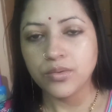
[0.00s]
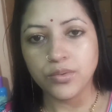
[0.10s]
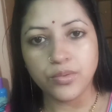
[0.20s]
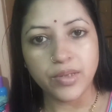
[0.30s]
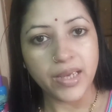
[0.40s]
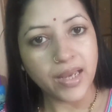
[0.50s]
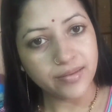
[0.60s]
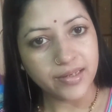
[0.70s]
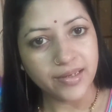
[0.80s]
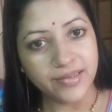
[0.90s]
তো এখান
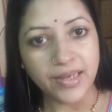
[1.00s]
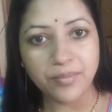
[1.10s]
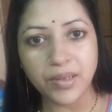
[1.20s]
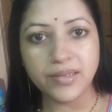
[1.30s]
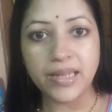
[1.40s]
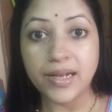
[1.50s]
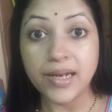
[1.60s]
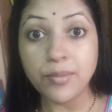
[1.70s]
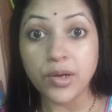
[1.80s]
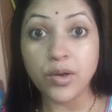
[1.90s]
থেকে দেখবে
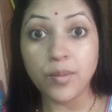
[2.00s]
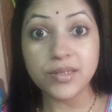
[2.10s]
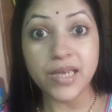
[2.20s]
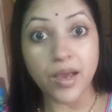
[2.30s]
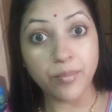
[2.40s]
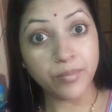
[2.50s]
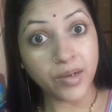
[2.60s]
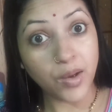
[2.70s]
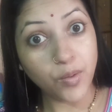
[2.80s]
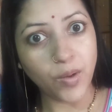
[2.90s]
দেখলেই মনে হবে যে
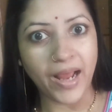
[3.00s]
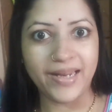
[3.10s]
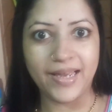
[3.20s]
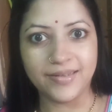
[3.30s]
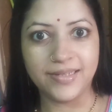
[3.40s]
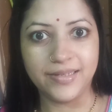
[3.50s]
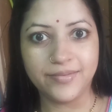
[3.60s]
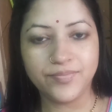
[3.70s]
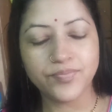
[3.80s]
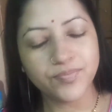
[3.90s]
আমরাও ওখানে আছি
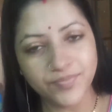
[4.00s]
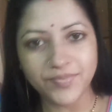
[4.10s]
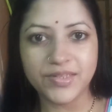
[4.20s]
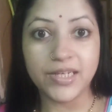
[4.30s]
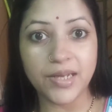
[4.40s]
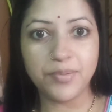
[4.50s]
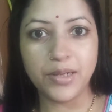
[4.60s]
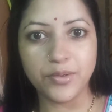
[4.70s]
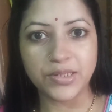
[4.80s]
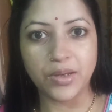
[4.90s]
সেটাই
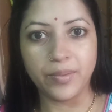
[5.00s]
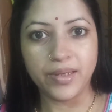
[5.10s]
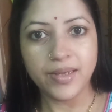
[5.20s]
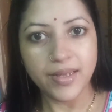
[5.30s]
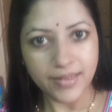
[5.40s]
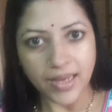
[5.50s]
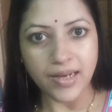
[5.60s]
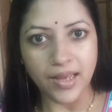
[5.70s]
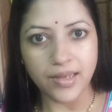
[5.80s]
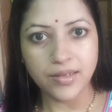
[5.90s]
ফিল করতে হবে তাই
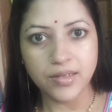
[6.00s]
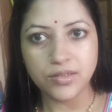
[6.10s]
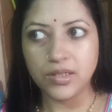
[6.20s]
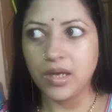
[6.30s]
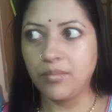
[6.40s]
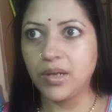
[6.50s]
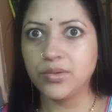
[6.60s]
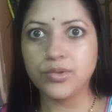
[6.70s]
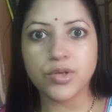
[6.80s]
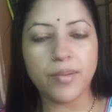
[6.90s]
না সে আমরা
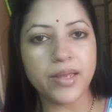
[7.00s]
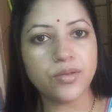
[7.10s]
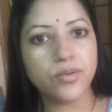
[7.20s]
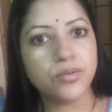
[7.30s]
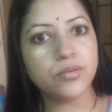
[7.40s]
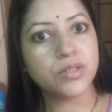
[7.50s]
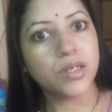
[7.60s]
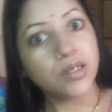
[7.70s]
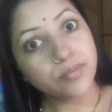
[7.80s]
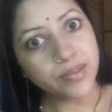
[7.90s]
তো সবাই তো
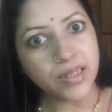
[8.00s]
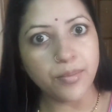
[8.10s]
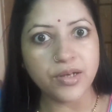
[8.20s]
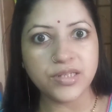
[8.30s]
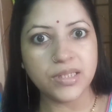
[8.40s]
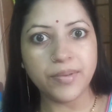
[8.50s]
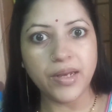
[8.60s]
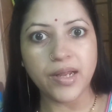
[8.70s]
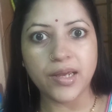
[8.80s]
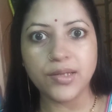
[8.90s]
সেই বৃন্দাবনে যেতে
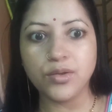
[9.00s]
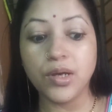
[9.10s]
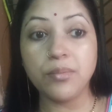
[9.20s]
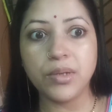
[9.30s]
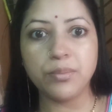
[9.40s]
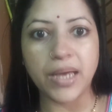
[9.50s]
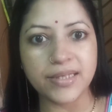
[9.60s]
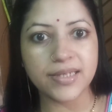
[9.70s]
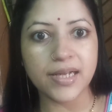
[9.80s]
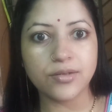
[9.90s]
পারি না কিন্তু ওই
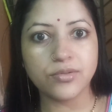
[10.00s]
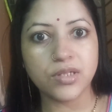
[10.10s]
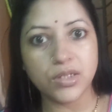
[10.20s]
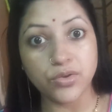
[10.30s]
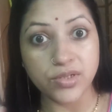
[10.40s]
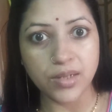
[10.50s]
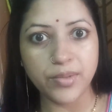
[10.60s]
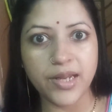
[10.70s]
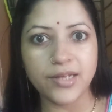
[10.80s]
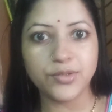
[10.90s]
আজকাল তো সেই সোশ্যাল
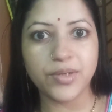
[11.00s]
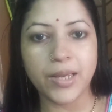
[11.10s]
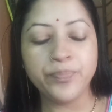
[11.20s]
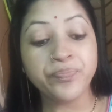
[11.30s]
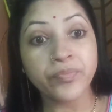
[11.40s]
মিডিয়ার যুগে